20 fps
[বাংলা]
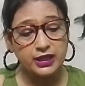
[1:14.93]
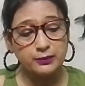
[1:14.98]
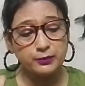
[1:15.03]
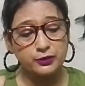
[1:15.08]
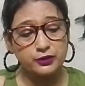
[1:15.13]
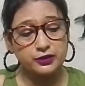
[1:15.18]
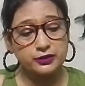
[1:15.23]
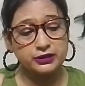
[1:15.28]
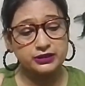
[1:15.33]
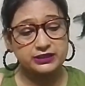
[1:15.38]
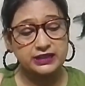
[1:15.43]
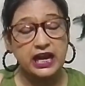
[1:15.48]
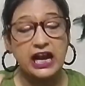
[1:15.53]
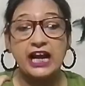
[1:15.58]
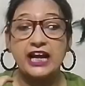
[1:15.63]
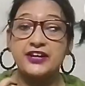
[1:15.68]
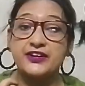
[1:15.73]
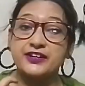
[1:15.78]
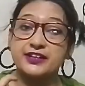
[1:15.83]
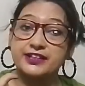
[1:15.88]
এবং
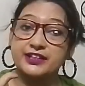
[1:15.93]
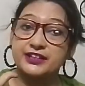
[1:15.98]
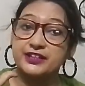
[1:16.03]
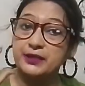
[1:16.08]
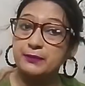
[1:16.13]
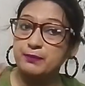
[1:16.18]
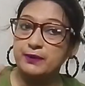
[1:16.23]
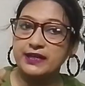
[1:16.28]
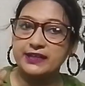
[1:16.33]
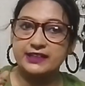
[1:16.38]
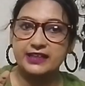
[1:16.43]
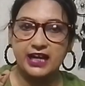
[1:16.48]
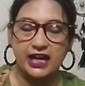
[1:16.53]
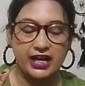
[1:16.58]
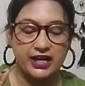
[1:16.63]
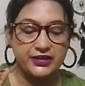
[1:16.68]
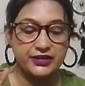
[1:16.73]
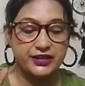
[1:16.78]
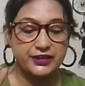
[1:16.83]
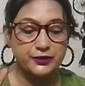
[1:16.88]
হাইড্রেটটা ডিপলি একটা
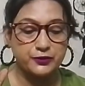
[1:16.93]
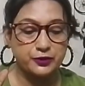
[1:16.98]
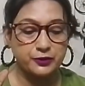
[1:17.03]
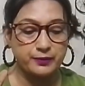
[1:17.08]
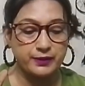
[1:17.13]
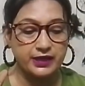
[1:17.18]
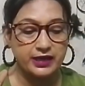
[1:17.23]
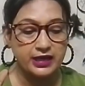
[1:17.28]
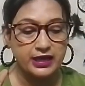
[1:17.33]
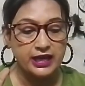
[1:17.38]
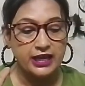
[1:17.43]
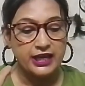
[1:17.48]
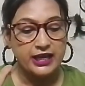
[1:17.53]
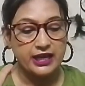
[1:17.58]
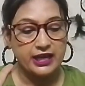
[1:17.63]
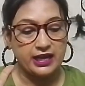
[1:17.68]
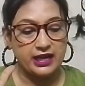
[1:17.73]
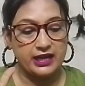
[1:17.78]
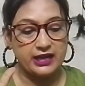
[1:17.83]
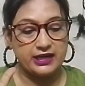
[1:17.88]
হাইড্রেট করবে
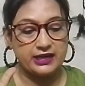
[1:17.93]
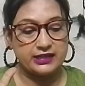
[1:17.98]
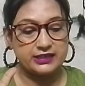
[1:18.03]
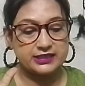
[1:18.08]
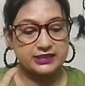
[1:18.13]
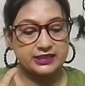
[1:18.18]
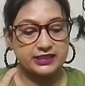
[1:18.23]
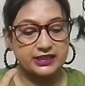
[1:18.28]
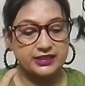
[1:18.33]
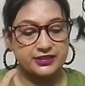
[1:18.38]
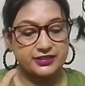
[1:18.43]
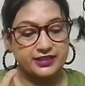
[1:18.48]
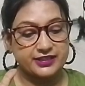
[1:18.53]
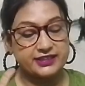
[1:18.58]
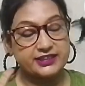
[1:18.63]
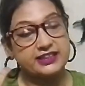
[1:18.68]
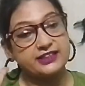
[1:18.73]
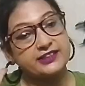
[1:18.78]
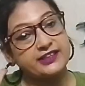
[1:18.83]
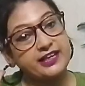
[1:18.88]
আর স্কিন
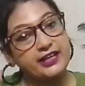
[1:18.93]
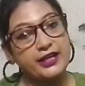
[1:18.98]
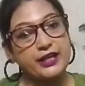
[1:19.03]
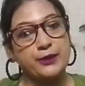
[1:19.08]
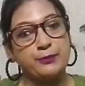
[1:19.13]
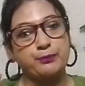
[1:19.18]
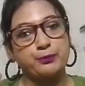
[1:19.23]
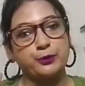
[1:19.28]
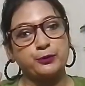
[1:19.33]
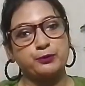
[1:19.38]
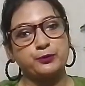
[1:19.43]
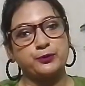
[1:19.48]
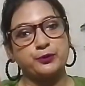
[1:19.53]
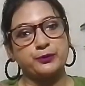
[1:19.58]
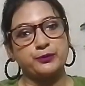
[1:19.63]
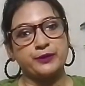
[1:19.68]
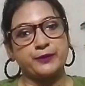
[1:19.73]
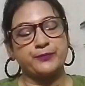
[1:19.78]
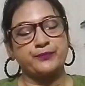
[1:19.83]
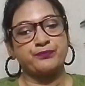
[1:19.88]
টেক্সচারকে ইমপ্রুভ
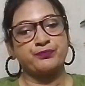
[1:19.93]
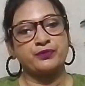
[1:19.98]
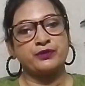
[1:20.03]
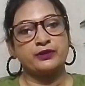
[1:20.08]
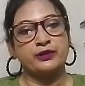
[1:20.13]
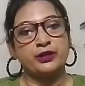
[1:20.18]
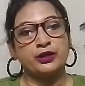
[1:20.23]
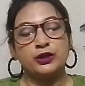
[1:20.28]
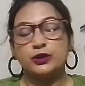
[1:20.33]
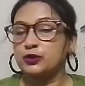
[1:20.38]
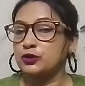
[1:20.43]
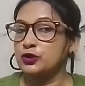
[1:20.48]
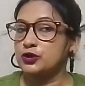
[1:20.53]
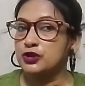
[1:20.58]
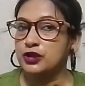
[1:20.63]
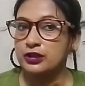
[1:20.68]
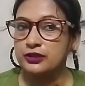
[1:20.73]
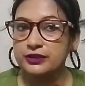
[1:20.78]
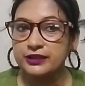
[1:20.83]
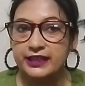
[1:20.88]
করবে তো
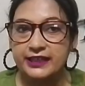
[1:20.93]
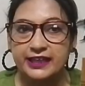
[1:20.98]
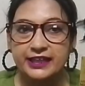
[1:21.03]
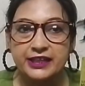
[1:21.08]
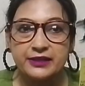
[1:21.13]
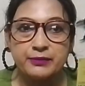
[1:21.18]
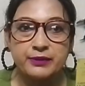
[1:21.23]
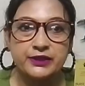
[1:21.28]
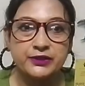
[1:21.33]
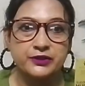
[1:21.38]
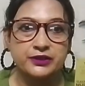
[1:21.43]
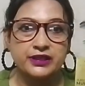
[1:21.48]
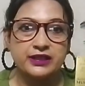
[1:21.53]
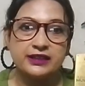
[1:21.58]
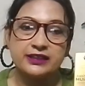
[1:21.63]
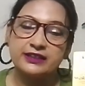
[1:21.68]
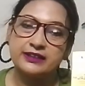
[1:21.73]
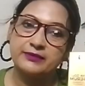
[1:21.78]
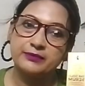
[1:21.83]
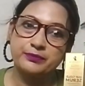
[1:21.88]
চলো দেখে নিই ভেতরে
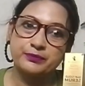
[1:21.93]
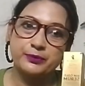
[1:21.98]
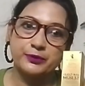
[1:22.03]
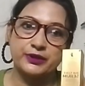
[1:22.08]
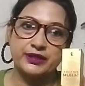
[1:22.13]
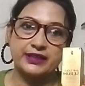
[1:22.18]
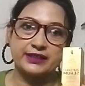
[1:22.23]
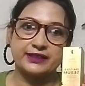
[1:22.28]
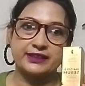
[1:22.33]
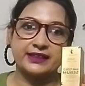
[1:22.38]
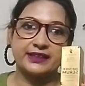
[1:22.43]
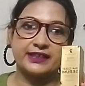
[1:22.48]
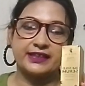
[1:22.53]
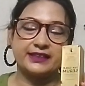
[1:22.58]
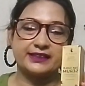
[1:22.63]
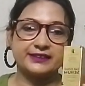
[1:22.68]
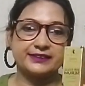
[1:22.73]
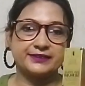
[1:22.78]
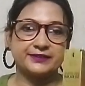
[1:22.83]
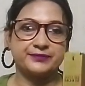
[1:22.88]
প্রোডাক্টটা কি
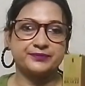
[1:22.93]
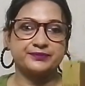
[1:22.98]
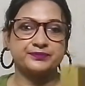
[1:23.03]
আছে